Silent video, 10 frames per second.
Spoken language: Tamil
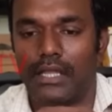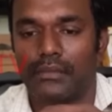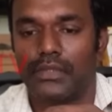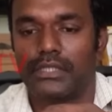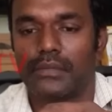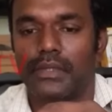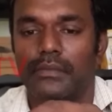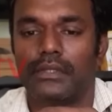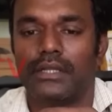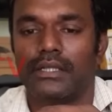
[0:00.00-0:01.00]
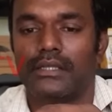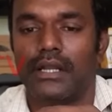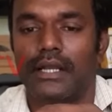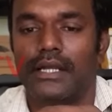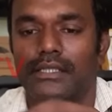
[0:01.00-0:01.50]
அதை போட்டு செக் பண்ணி பார்த்துட்டு
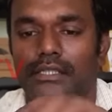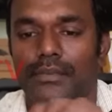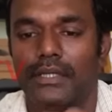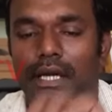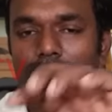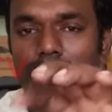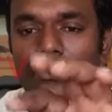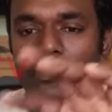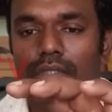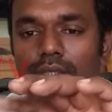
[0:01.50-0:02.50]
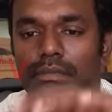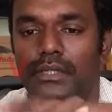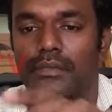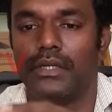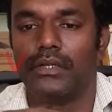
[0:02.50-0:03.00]
லைட்டாக அட்ஜஸ்ட் பண்ணி கரெக்டான வோல்டேஜ் நம்ம
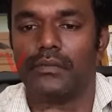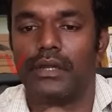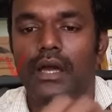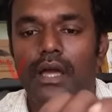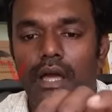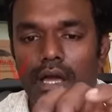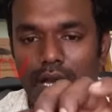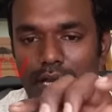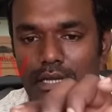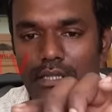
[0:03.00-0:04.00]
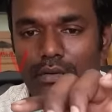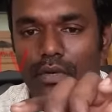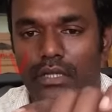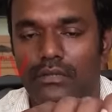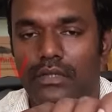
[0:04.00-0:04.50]
செட் பண்ணிட்டோம் அப்படின்னா கரெக்டாக அந்த
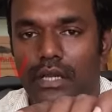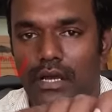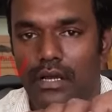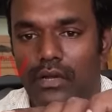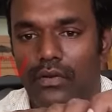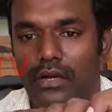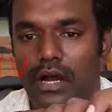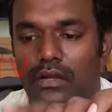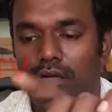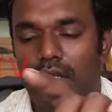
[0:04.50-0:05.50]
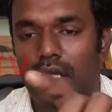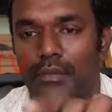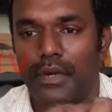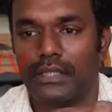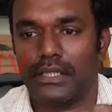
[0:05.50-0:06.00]
வோல்டேஜ் வந்து ரெகுலராக உங்களுக்கு காட்டும் நீங்கள் அதை
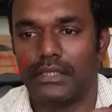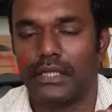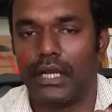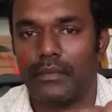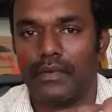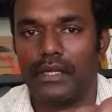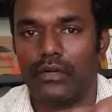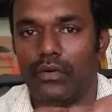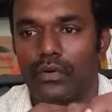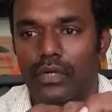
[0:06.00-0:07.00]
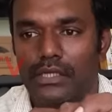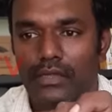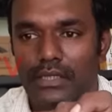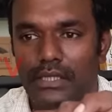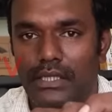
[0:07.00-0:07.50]
பார்த்து தெரிஞ்சுக்கலாம் நம்ம வீட்டில் எவ்வளோ வோல்டேஜ்
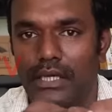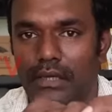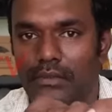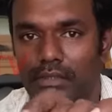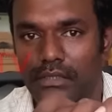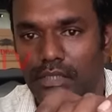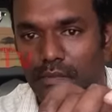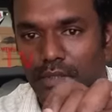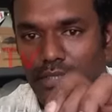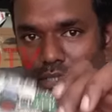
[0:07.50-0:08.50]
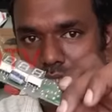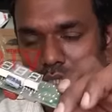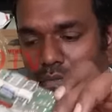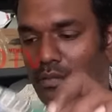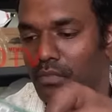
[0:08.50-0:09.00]
வந்துட்டு இருக்கு அப்படின்றத செக் பண்ணுறதுக்கு
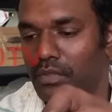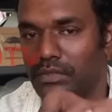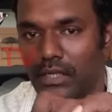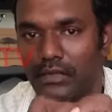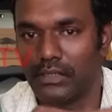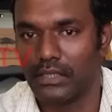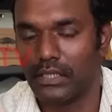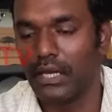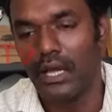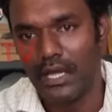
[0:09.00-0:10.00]
இந்த மாதிரி போர்ட்ஸ்லாம் வந்து இருக்குது